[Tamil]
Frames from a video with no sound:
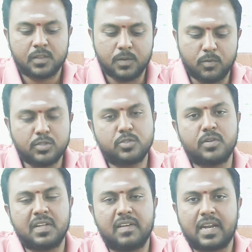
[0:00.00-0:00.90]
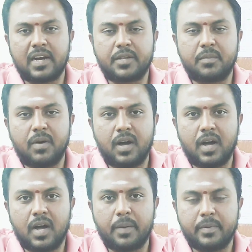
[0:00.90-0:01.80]
இது முடித்தோடனே வேலை கிடைக்குமா
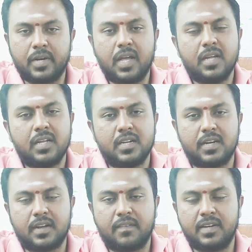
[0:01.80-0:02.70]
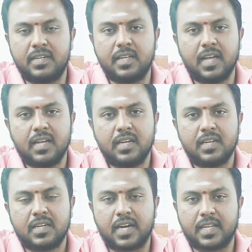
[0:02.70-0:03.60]
அப்படின்னா டெஃபினட்டாக
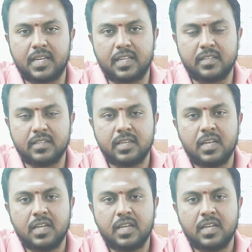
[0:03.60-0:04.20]
கிடைக்காது